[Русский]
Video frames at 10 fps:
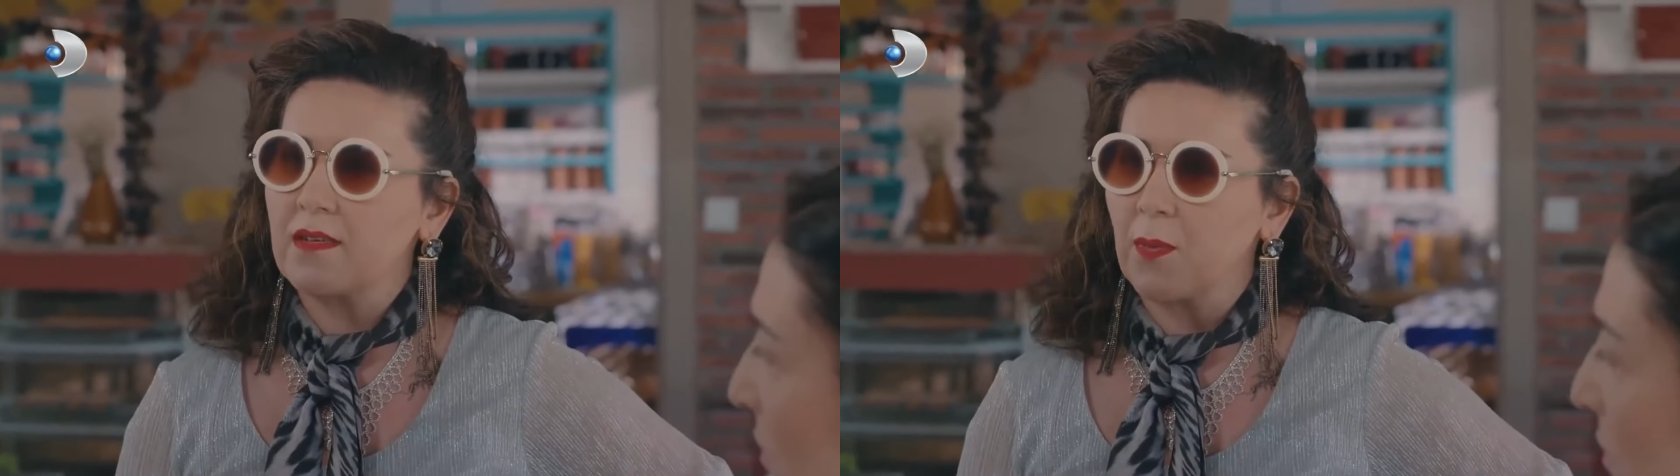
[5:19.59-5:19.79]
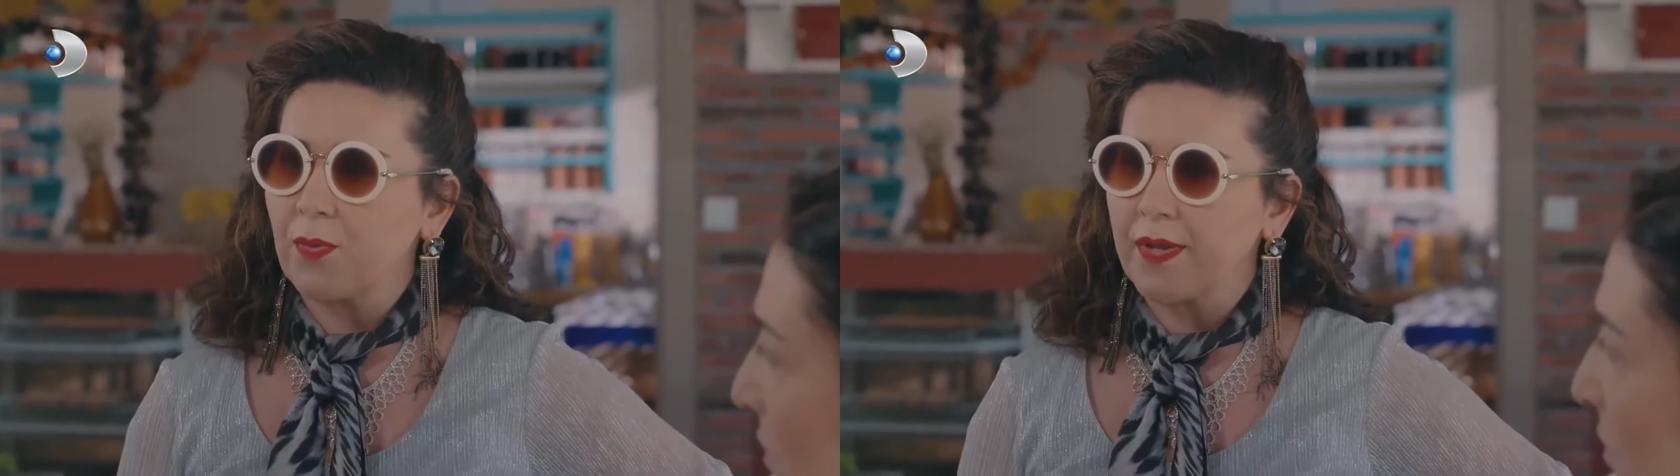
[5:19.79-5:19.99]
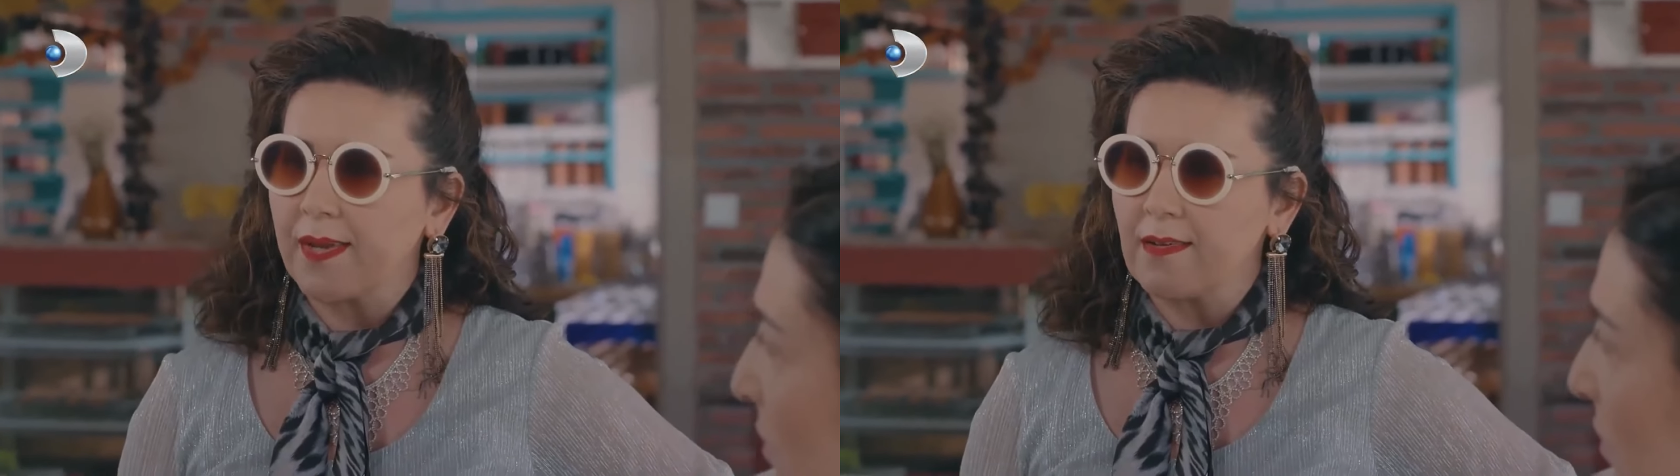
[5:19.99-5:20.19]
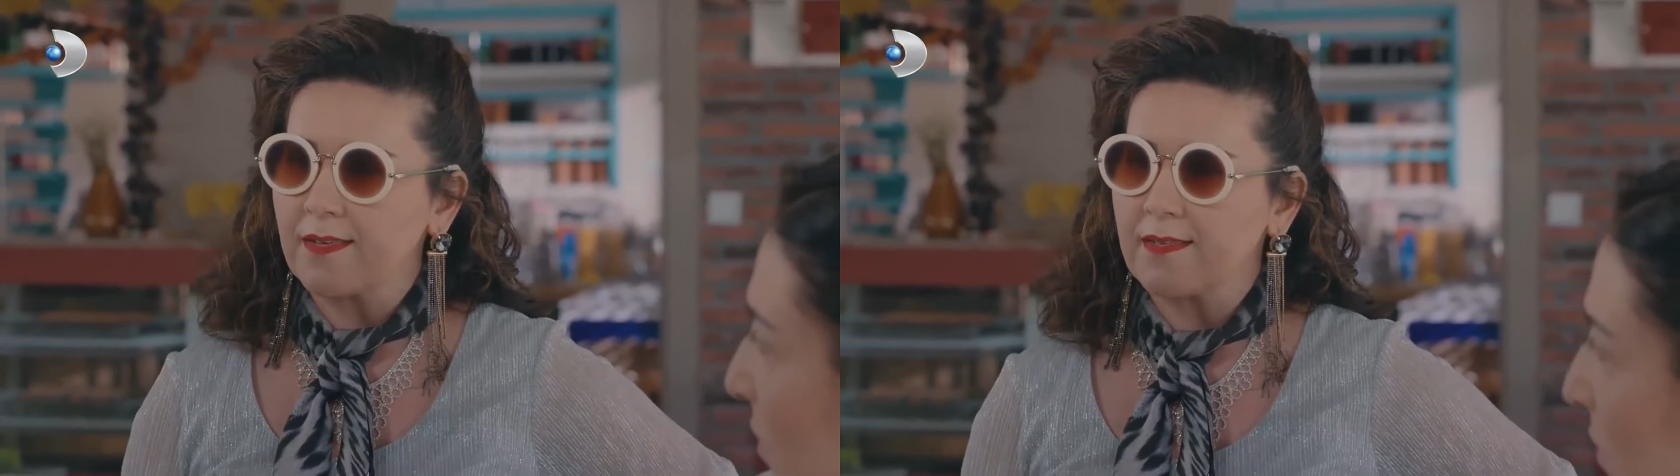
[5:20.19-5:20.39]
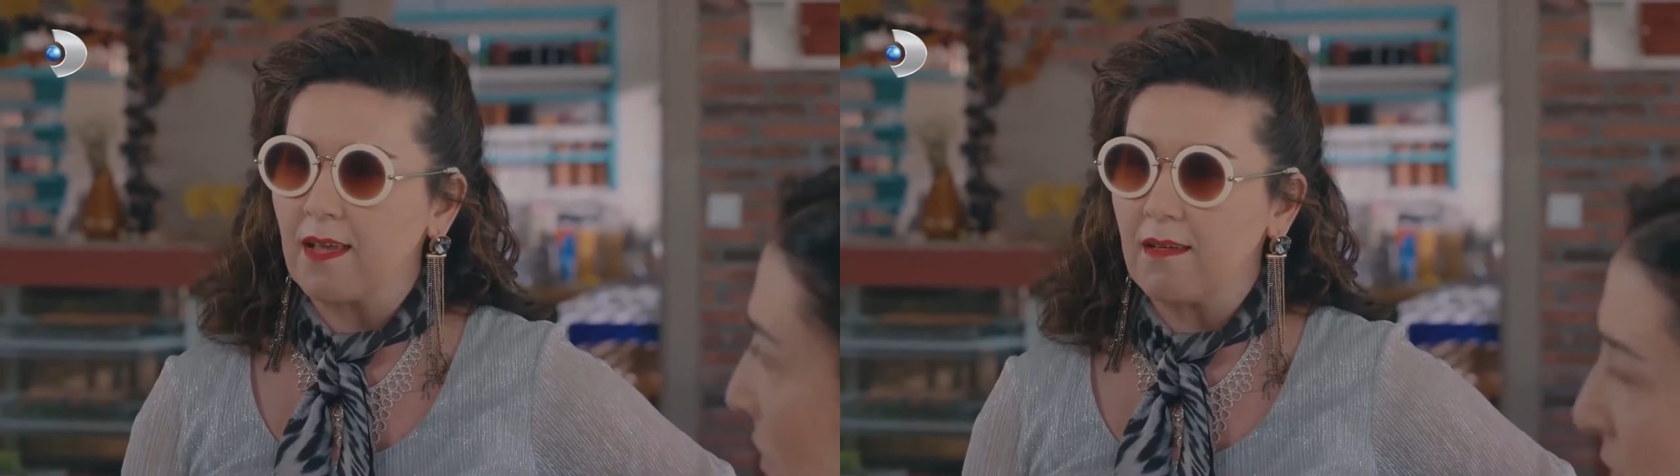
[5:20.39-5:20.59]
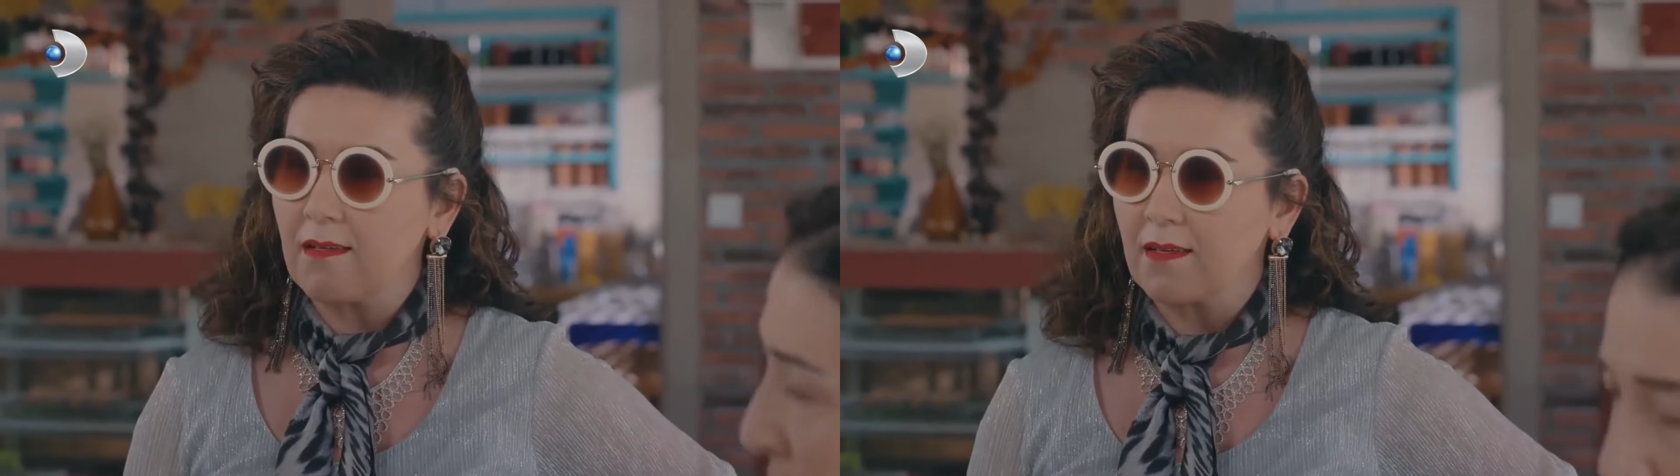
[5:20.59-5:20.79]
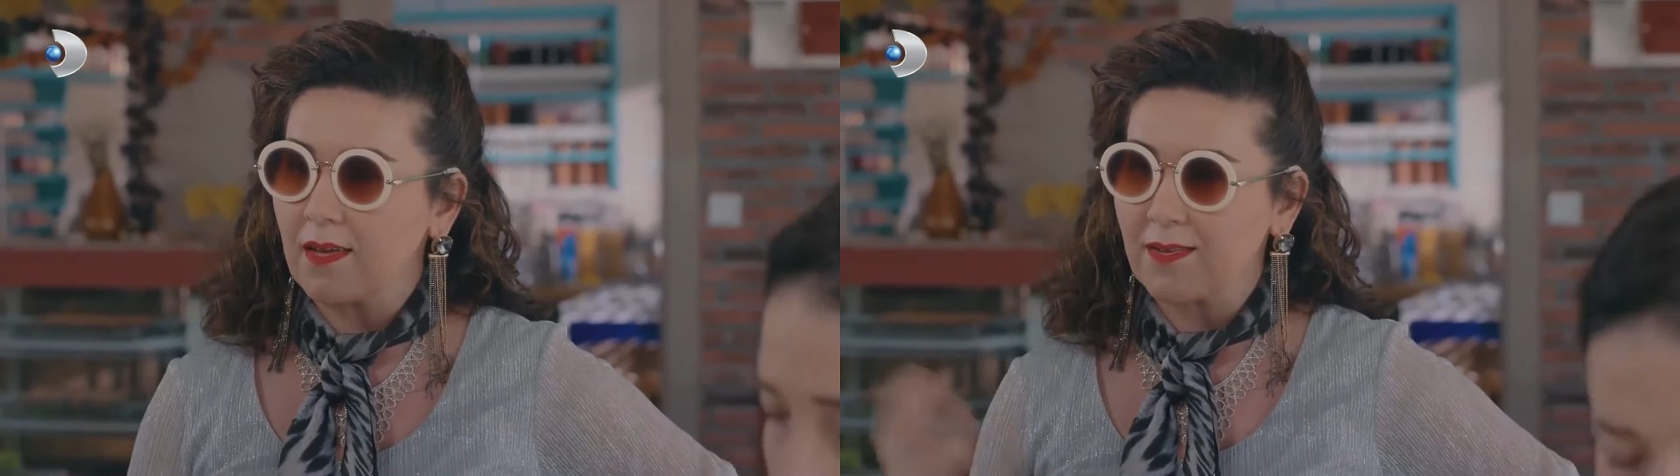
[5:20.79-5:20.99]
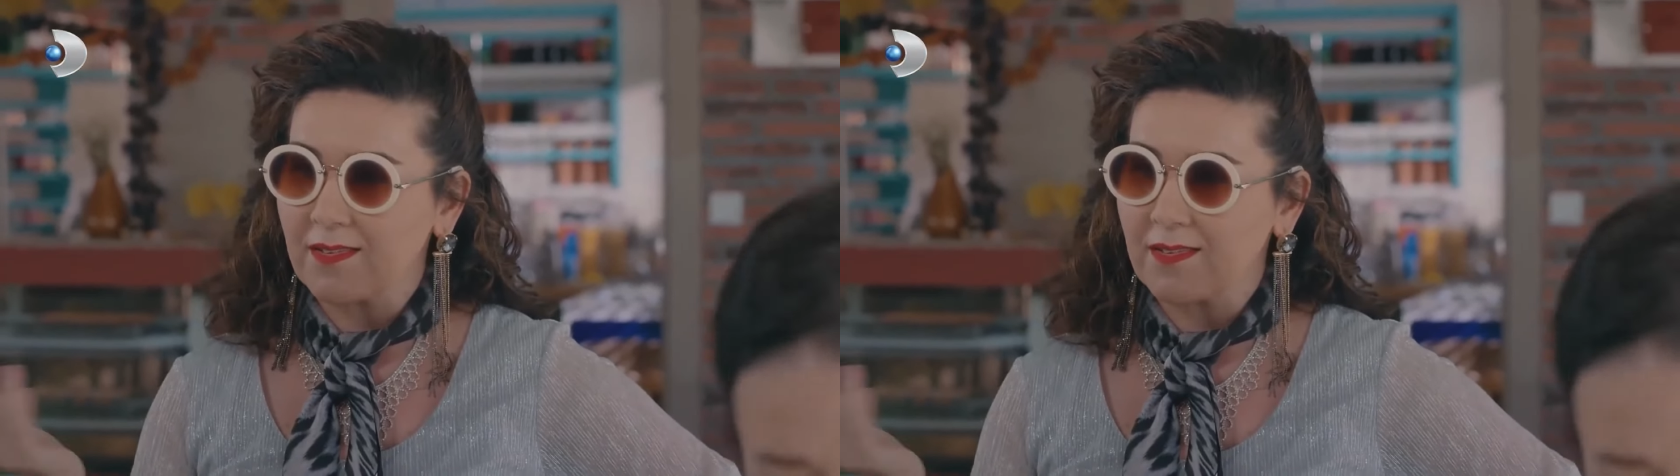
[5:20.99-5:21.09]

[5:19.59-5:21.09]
окажется на первых страницах,